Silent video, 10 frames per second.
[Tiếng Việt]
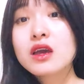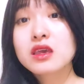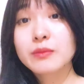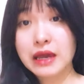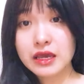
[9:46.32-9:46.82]

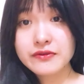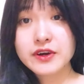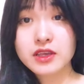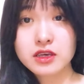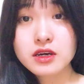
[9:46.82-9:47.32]
Nhưng mà cái
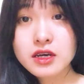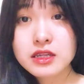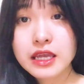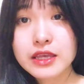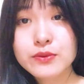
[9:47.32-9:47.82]
phần trước á,
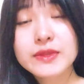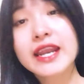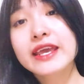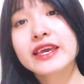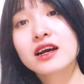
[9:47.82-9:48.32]
thì chúng ta
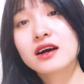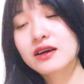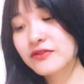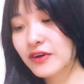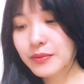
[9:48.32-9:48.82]
đang dừng ở
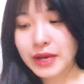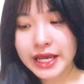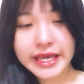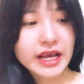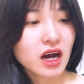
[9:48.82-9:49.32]
cái phần mà
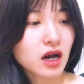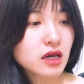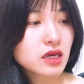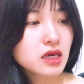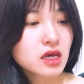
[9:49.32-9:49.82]
cái
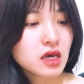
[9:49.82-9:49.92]
gói